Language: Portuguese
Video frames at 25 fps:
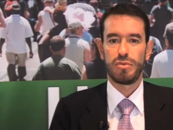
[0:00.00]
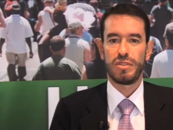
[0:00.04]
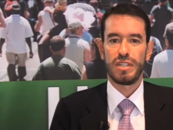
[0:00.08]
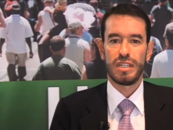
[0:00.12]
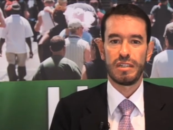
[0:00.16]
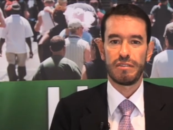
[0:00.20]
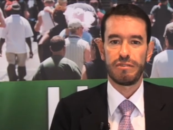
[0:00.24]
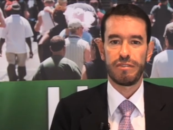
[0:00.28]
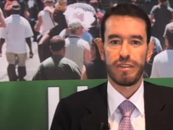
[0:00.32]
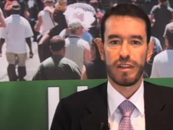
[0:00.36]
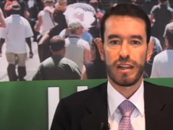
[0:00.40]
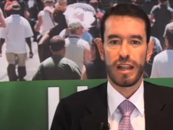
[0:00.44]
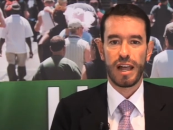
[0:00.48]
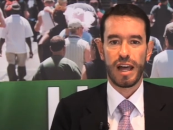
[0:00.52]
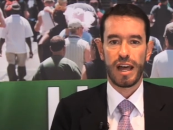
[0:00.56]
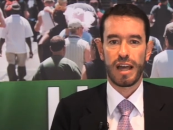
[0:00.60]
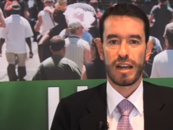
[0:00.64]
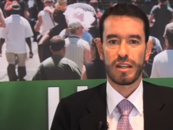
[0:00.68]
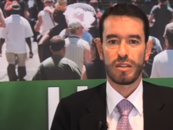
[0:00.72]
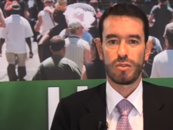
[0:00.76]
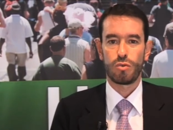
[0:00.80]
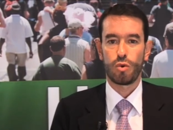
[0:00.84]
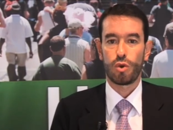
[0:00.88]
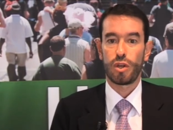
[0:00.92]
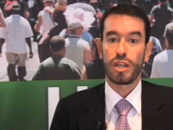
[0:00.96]
Podia
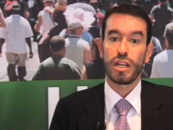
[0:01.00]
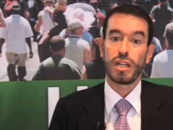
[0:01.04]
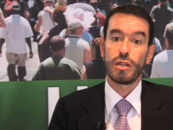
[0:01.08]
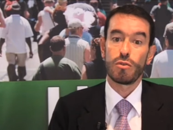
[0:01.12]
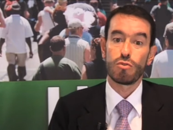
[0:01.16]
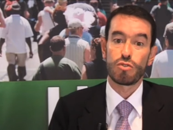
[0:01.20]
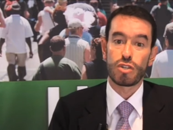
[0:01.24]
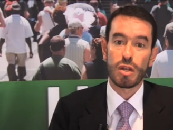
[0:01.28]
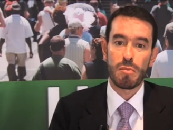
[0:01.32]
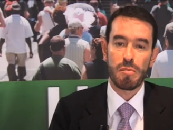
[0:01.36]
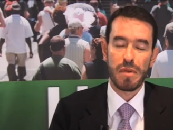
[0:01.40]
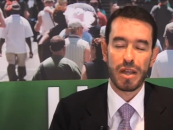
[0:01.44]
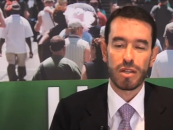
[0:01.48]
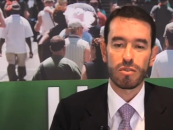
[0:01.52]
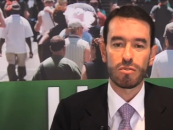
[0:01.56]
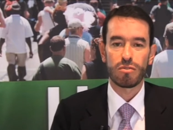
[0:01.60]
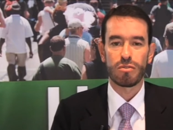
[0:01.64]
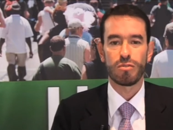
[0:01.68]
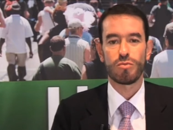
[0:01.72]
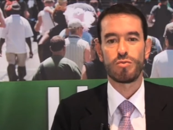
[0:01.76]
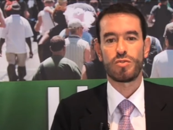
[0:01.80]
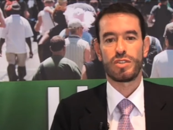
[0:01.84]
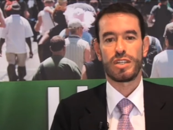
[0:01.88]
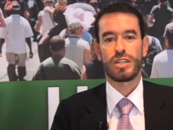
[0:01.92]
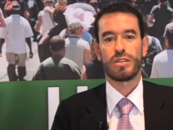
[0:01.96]
falar do
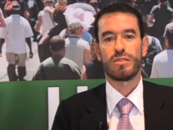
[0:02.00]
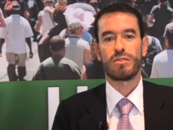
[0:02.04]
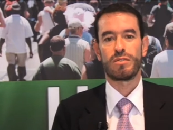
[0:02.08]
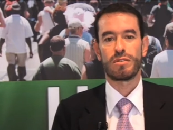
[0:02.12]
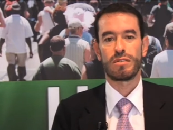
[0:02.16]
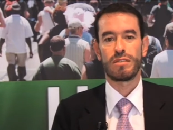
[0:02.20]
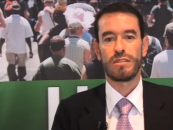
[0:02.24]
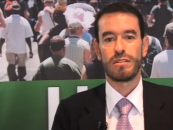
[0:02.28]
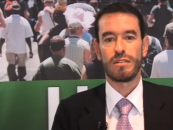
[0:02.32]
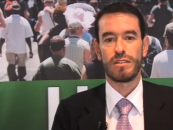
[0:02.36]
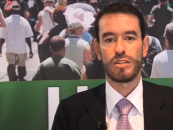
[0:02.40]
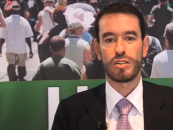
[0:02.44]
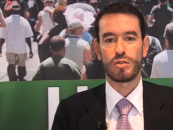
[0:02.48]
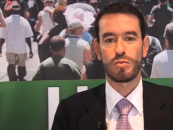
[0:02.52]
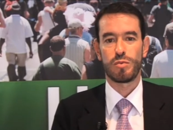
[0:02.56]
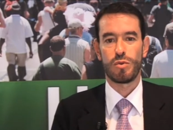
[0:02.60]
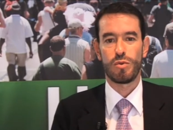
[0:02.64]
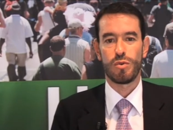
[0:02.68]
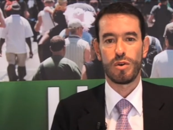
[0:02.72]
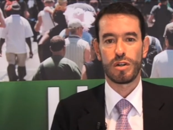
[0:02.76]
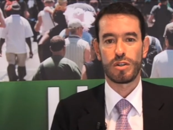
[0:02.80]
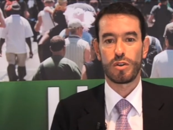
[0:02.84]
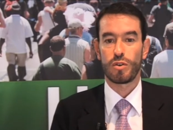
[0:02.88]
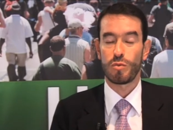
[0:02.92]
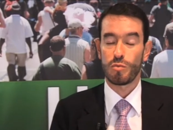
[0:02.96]
realojamento no centro de
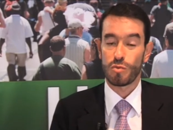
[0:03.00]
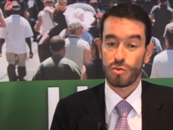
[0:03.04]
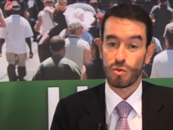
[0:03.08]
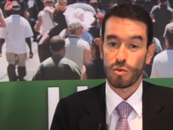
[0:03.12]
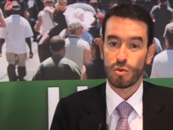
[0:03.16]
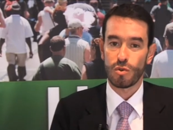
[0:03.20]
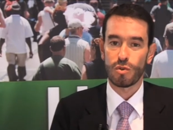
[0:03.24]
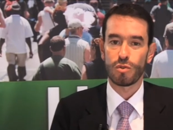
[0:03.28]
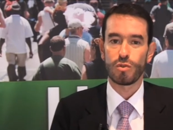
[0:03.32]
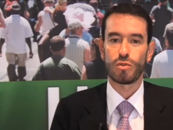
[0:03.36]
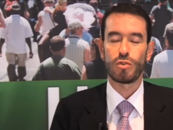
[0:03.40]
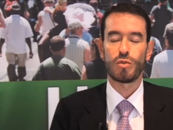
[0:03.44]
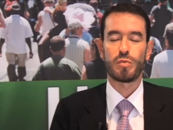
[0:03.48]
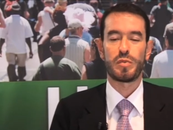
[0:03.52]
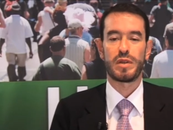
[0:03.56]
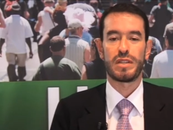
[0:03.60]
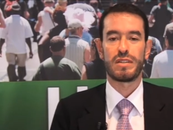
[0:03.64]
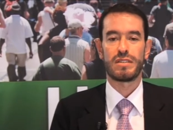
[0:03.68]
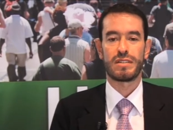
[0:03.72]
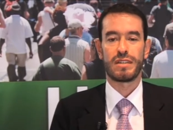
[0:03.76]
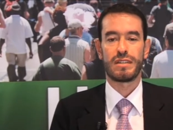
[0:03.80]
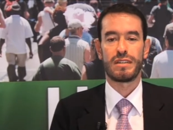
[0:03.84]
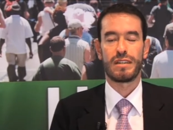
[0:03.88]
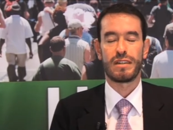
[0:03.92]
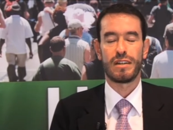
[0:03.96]
Lisboa, que começou com o Dr.
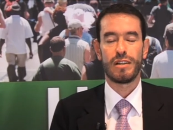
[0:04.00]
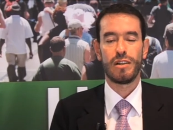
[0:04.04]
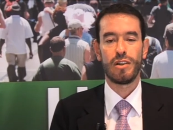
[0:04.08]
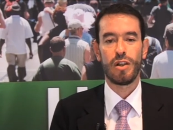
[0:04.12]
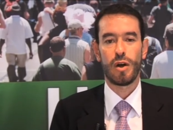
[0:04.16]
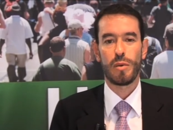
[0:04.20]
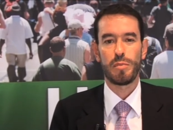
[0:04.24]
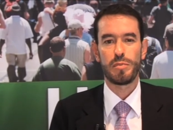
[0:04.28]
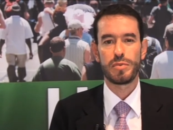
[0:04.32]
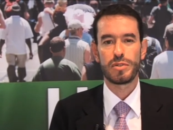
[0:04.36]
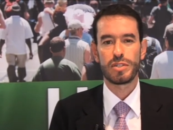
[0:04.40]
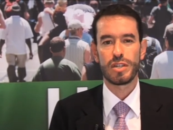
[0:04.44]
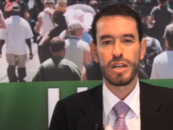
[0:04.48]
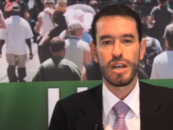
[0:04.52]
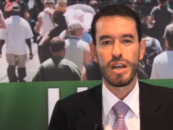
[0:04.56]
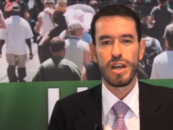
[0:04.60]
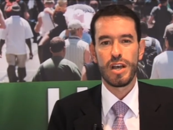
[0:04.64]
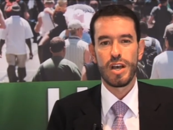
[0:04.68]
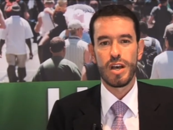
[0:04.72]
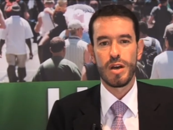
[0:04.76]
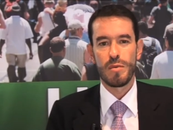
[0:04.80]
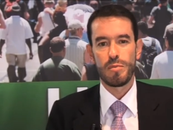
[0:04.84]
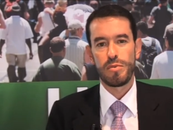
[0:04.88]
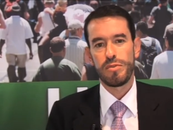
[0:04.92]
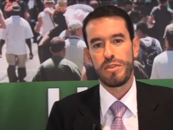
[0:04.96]
Pedro Santana Lopes.
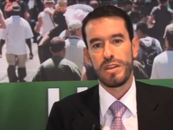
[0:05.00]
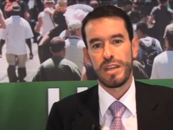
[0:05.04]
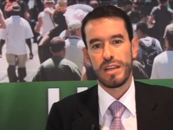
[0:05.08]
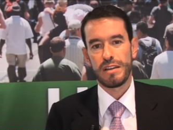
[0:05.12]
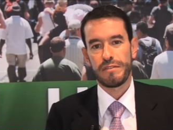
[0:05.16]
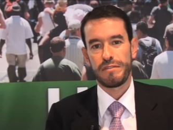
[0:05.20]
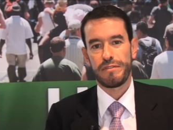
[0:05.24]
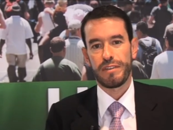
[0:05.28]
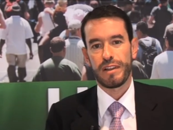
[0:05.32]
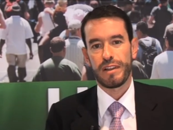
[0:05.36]
Podia